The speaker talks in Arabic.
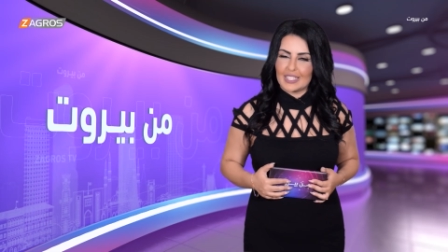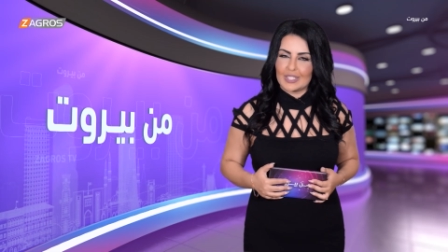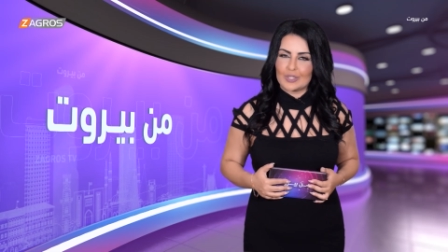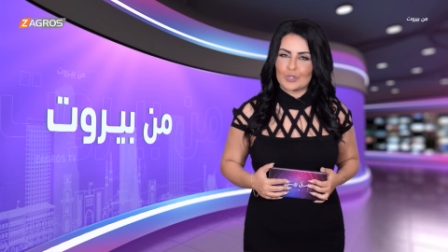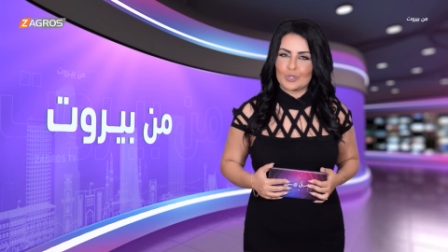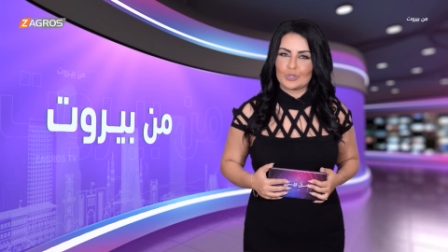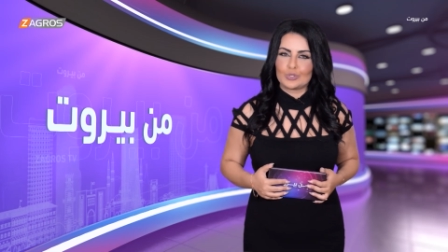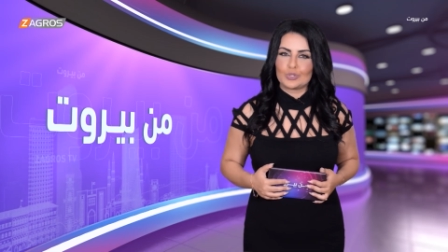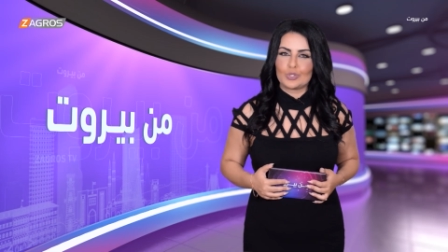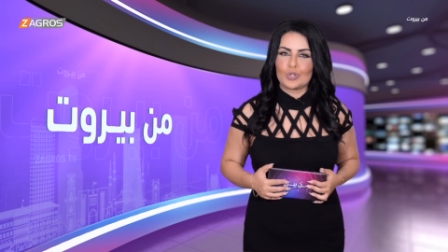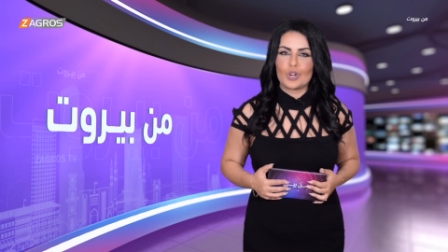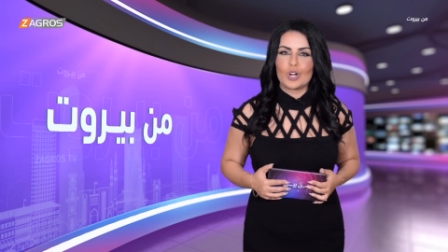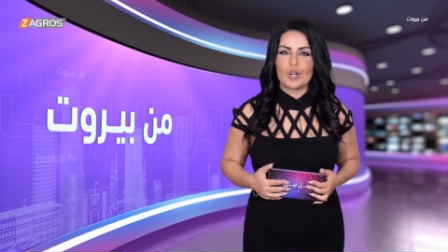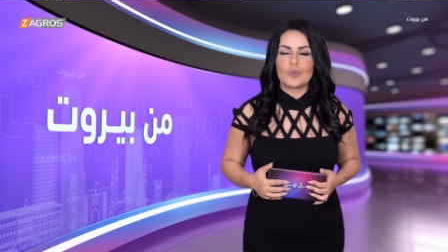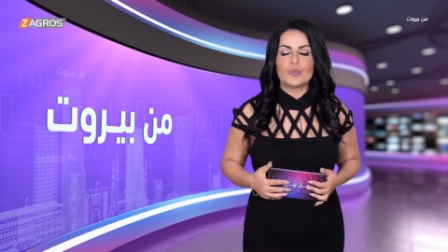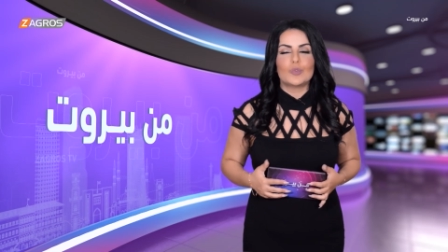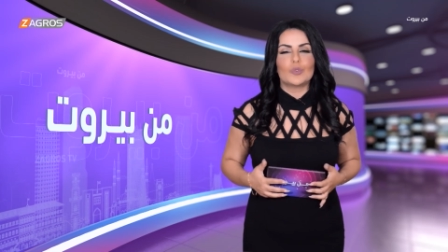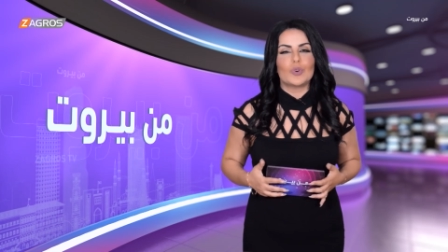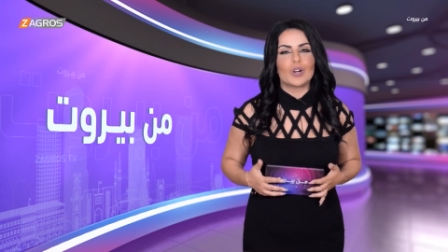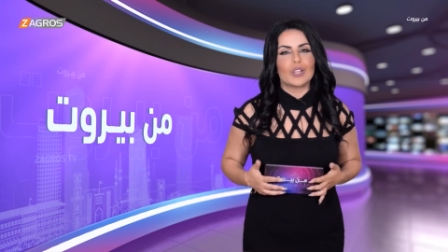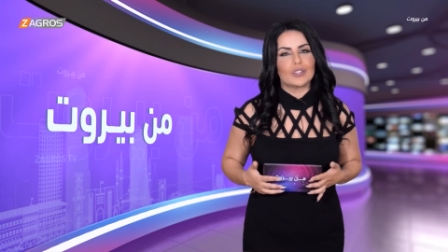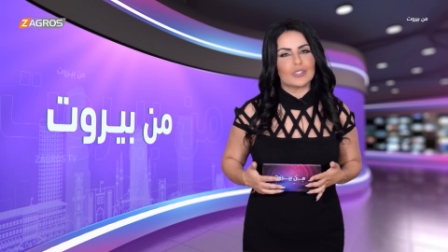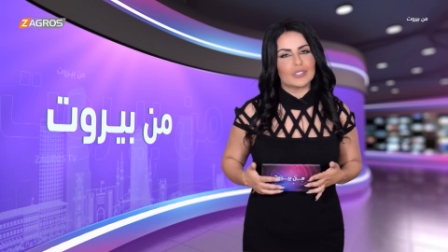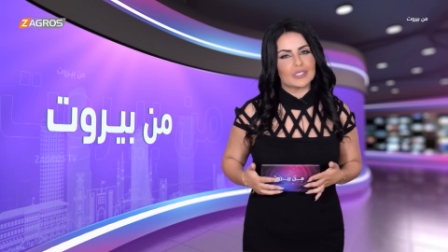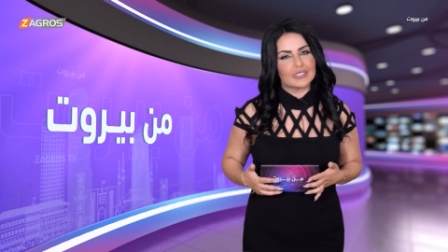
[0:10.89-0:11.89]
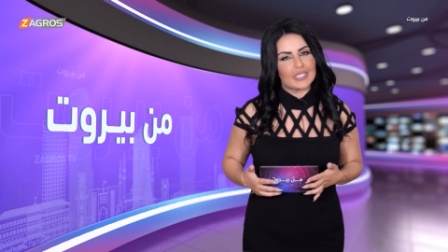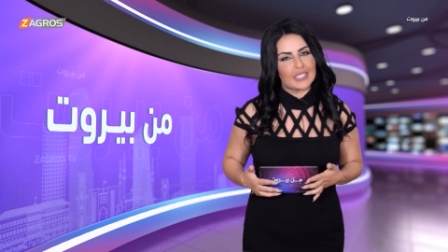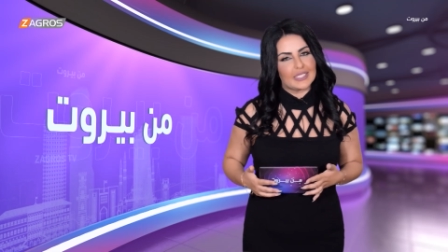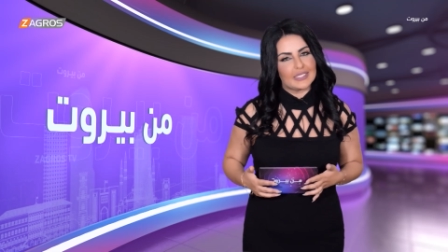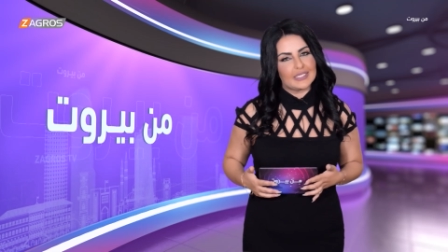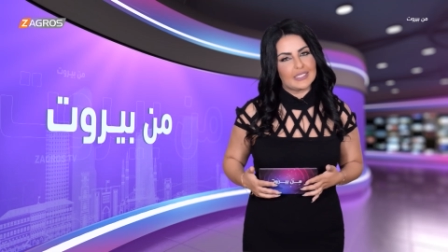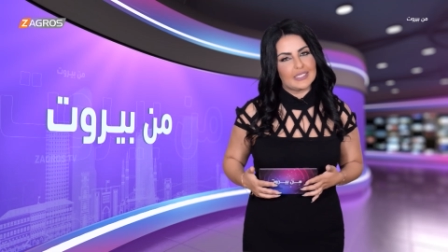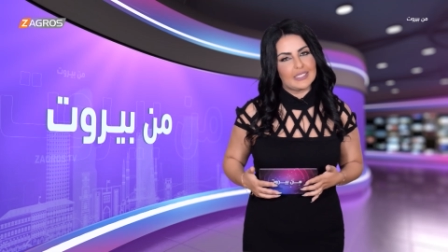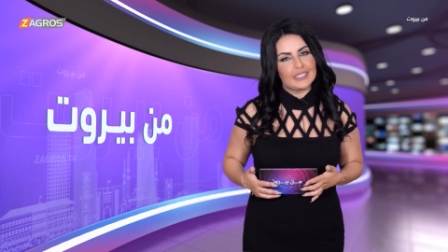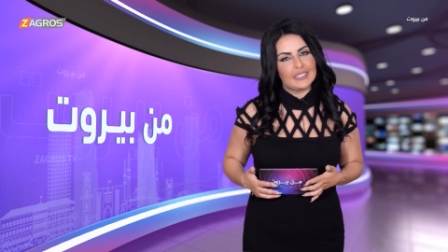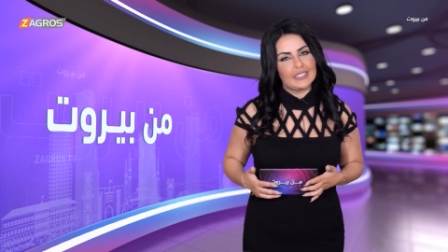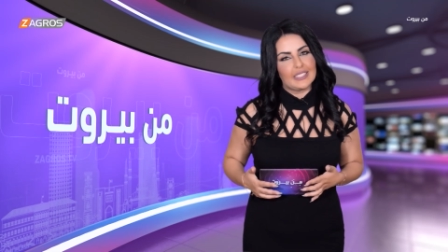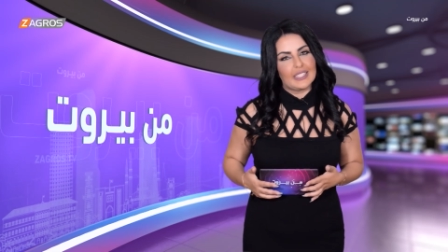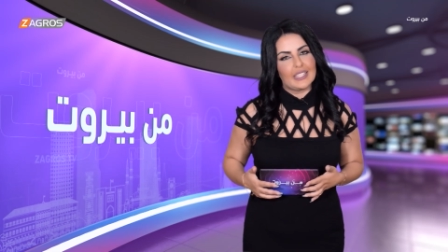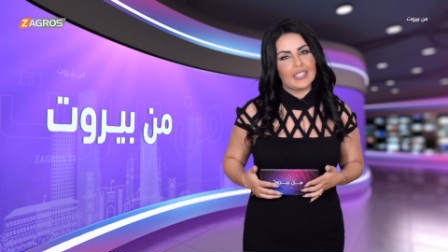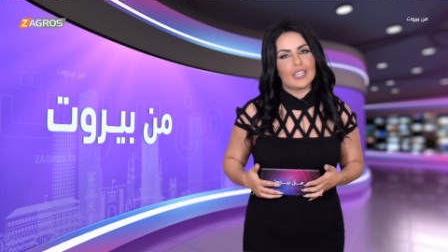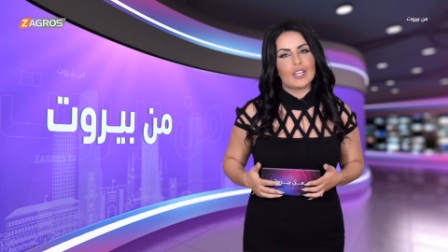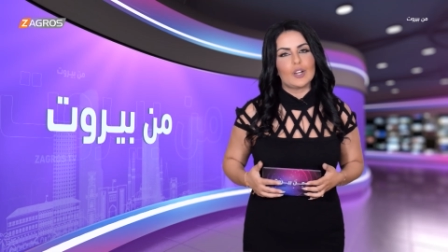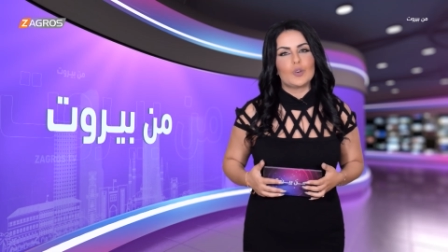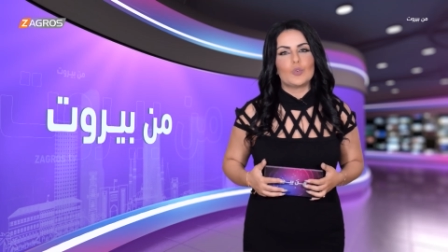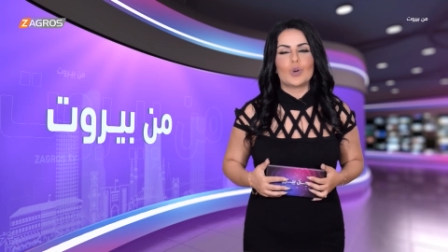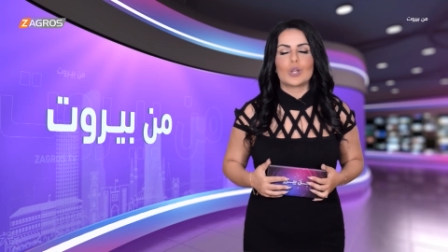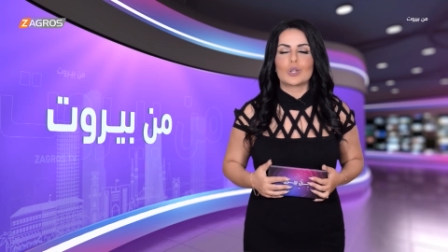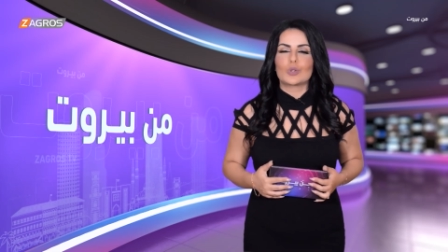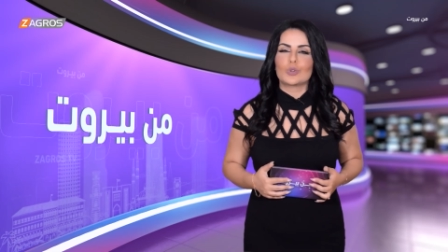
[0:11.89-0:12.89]
الكتب والقرطاسيه
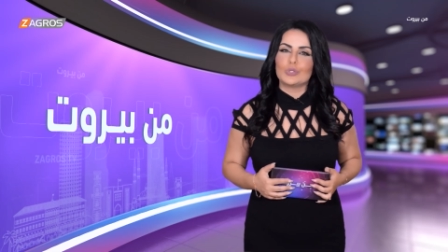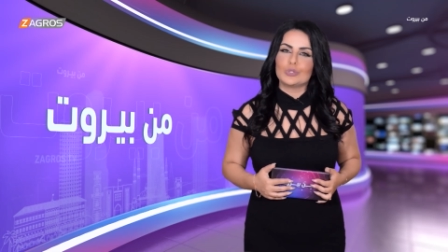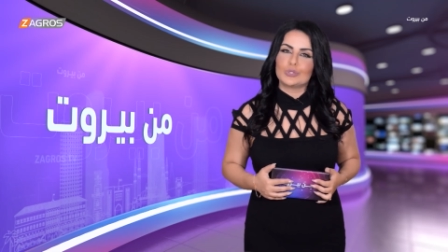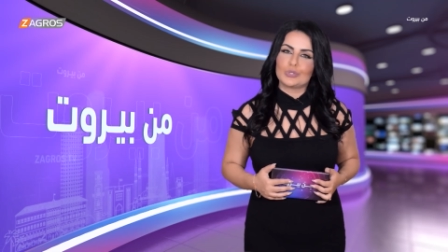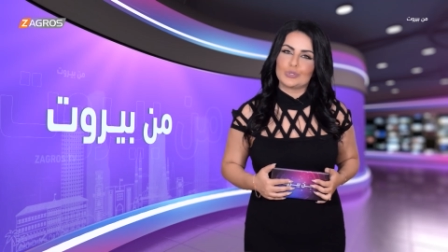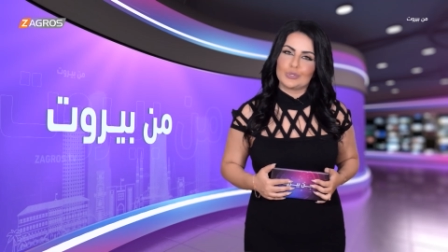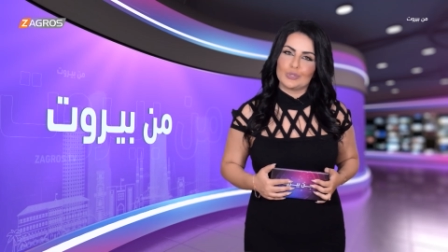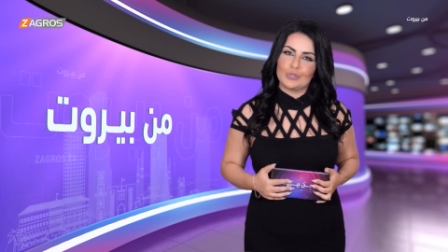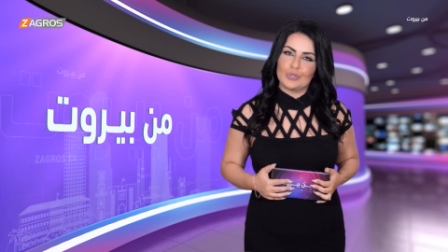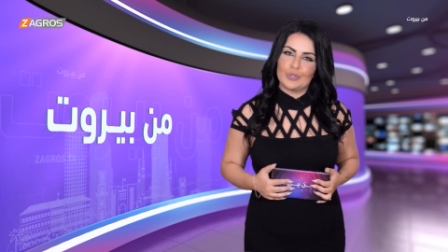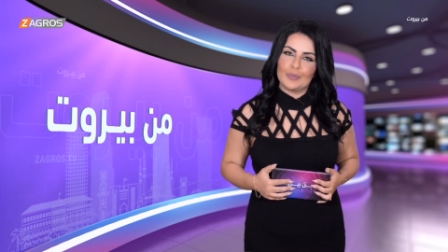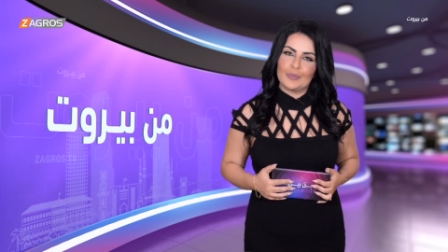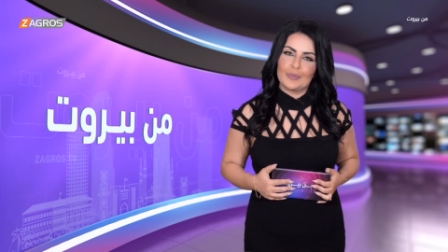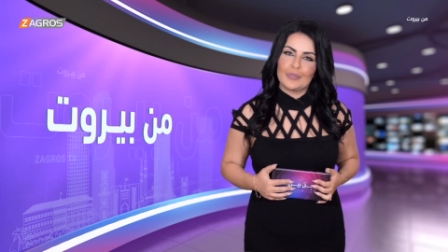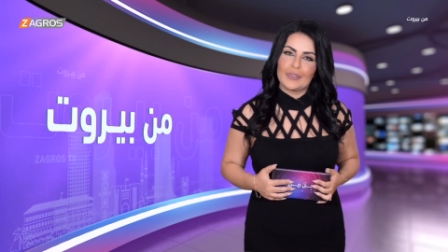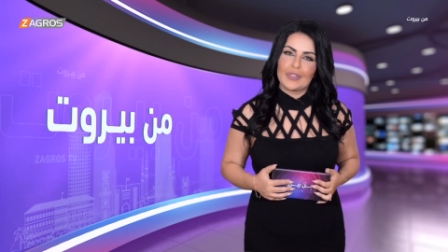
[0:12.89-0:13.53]
والكوستيوم